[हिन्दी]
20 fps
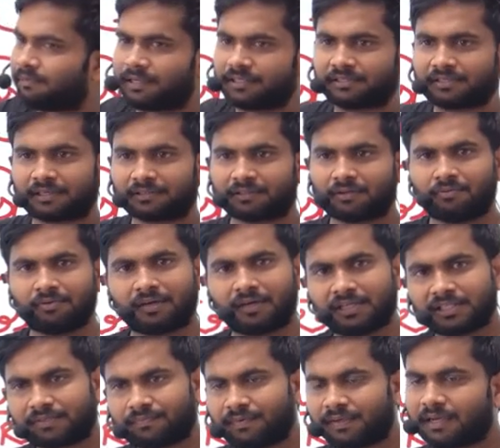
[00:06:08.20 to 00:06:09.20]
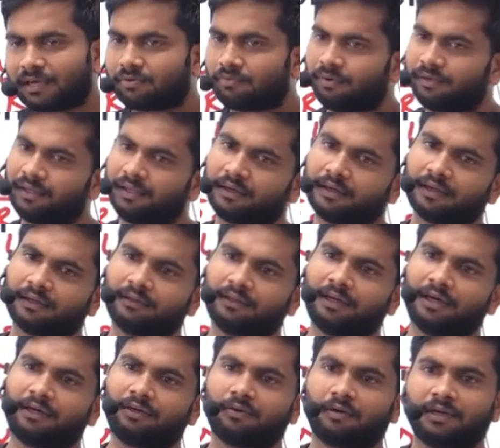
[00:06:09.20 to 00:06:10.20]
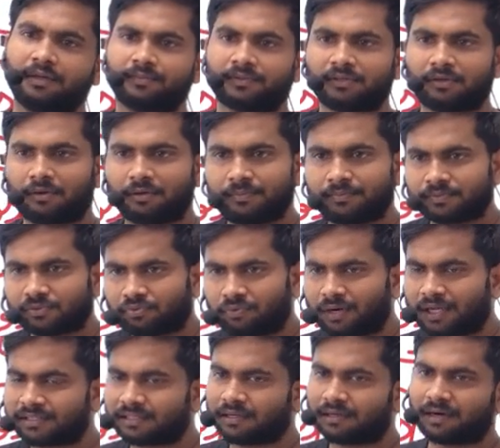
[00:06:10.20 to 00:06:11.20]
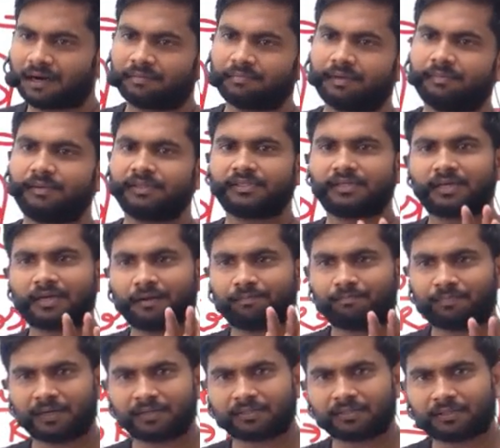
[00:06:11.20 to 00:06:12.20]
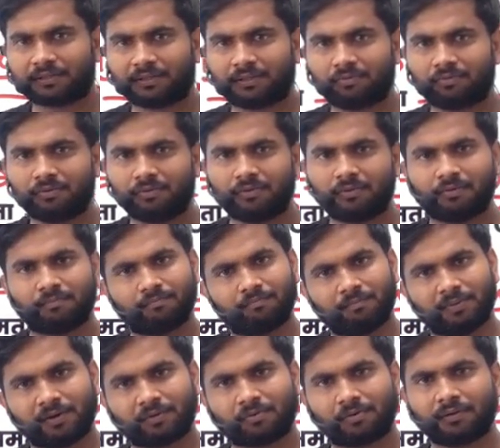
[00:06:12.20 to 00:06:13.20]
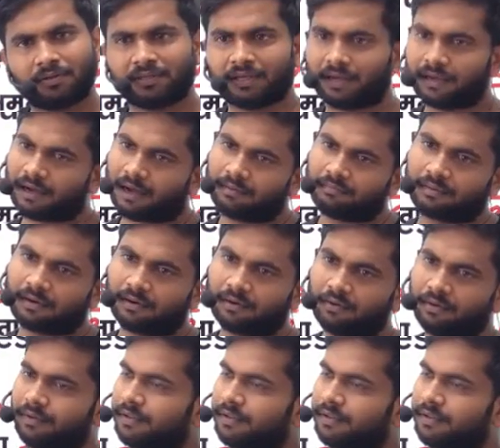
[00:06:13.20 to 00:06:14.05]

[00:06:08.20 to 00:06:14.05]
सकता हूँ इंग्लिश वीक है कोई दिक्कत नहीं एंटोनिम्स इनोनिम्स थोड़ा सा ग्रामर बेसिक आप पढ़ सकते हो बिल्कुल ये काम कर लो